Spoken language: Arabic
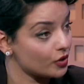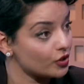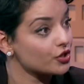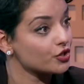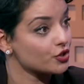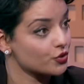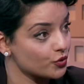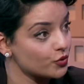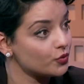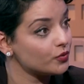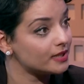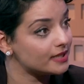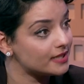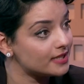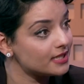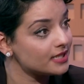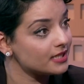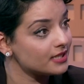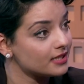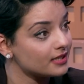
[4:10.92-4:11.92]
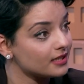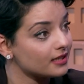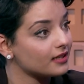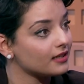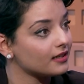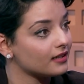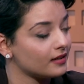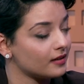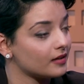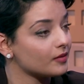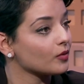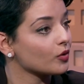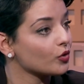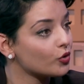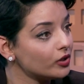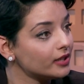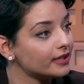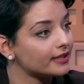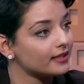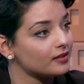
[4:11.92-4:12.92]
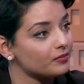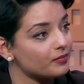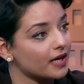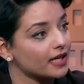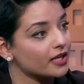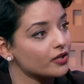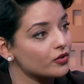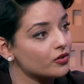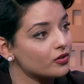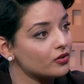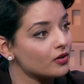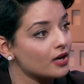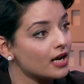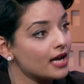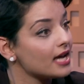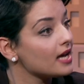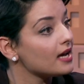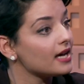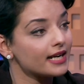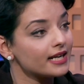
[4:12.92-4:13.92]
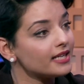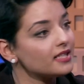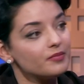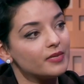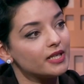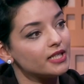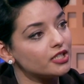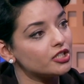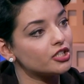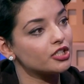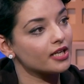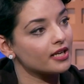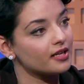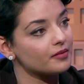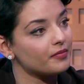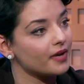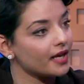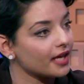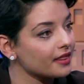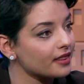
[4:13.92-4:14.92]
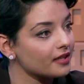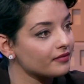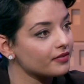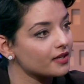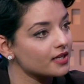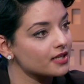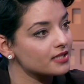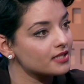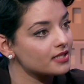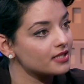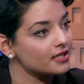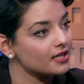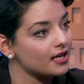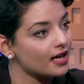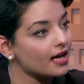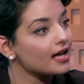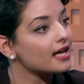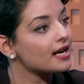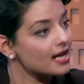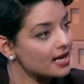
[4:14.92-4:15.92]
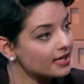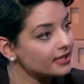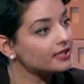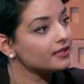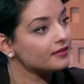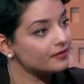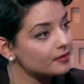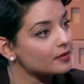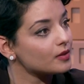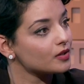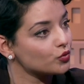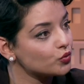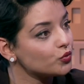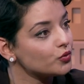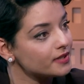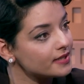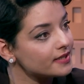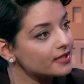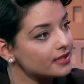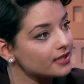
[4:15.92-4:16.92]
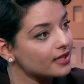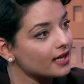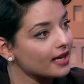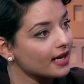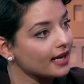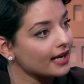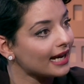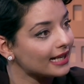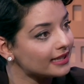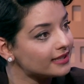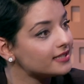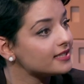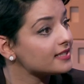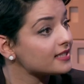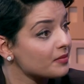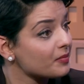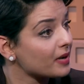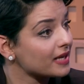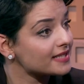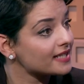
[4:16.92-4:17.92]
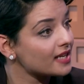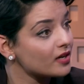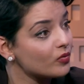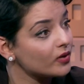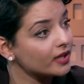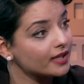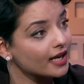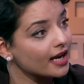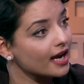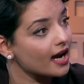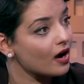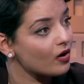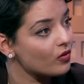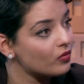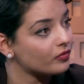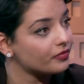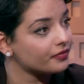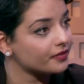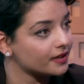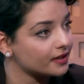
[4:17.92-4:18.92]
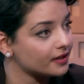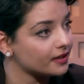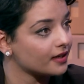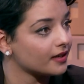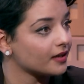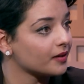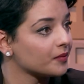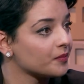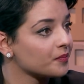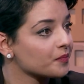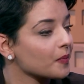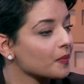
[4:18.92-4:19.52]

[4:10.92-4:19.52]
جو لي دي قلت لماكرون راني مانيش كان باحثه فرنسيه راني تونسيه راني عندي سبع سنوات كهو في آه,